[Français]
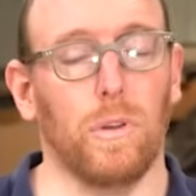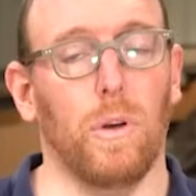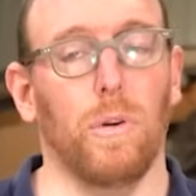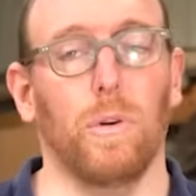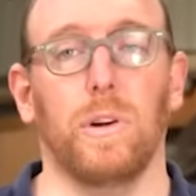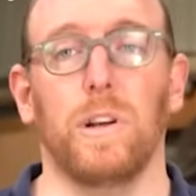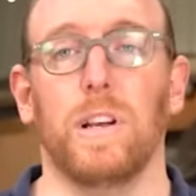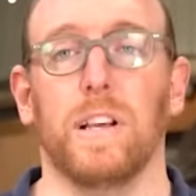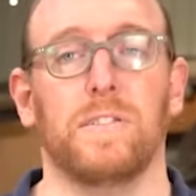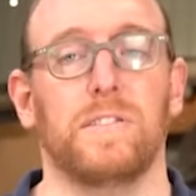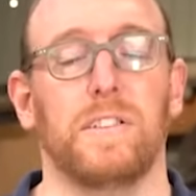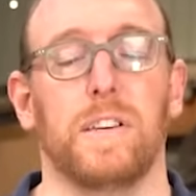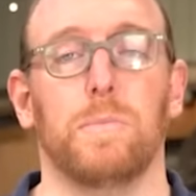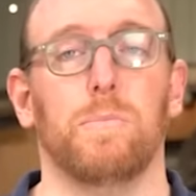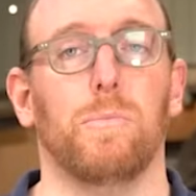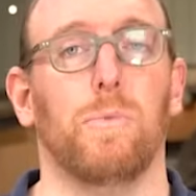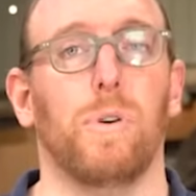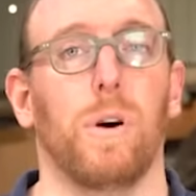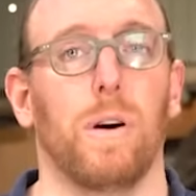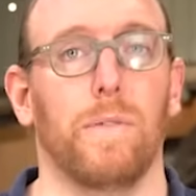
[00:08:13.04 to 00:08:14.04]
euh,
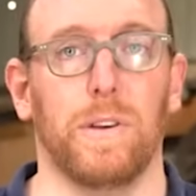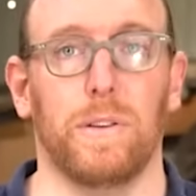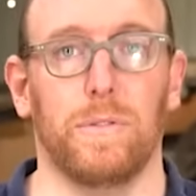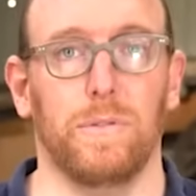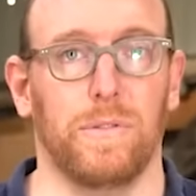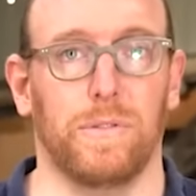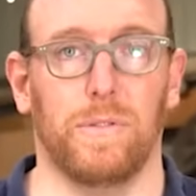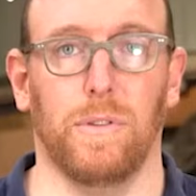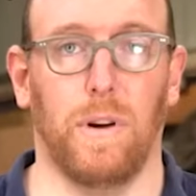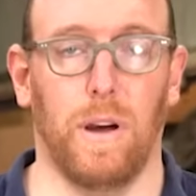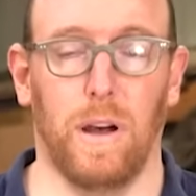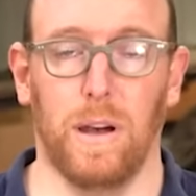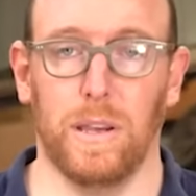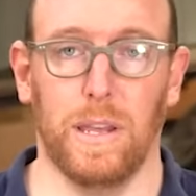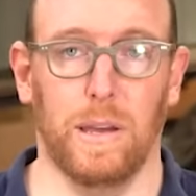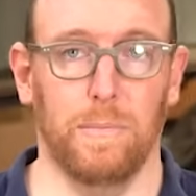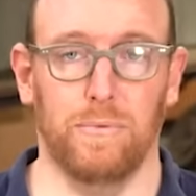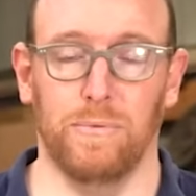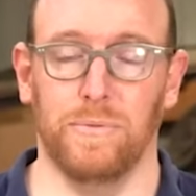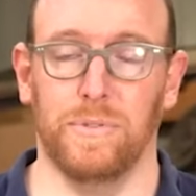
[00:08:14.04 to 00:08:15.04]
classiquement avec une
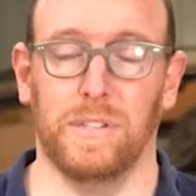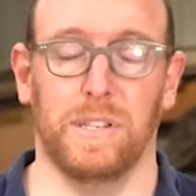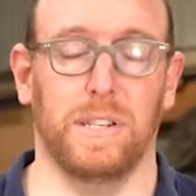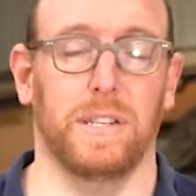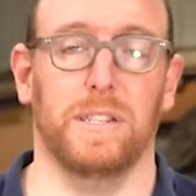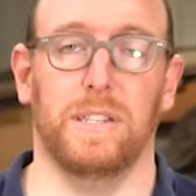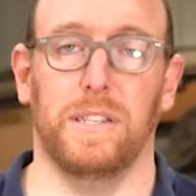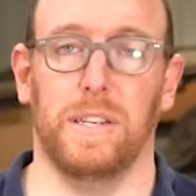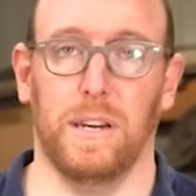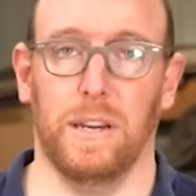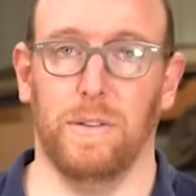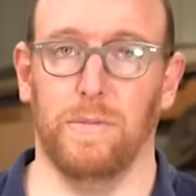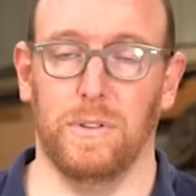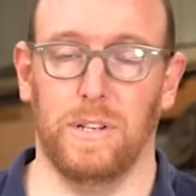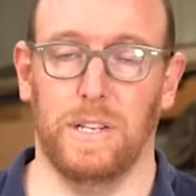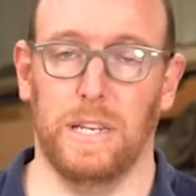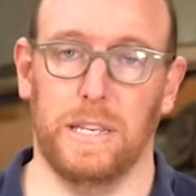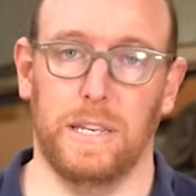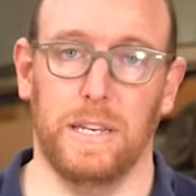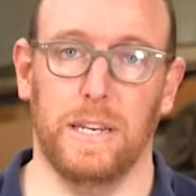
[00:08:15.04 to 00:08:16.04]
seringue à pousser et tirer
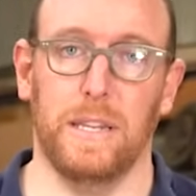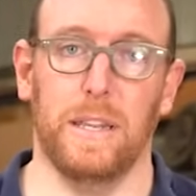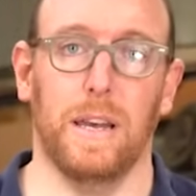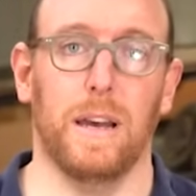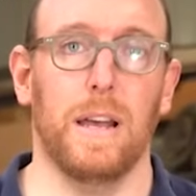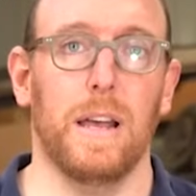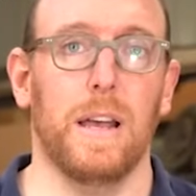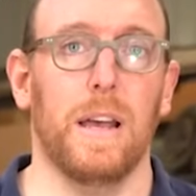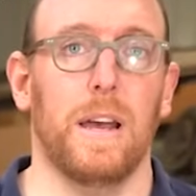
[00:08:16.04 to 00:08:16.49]
votre liquide.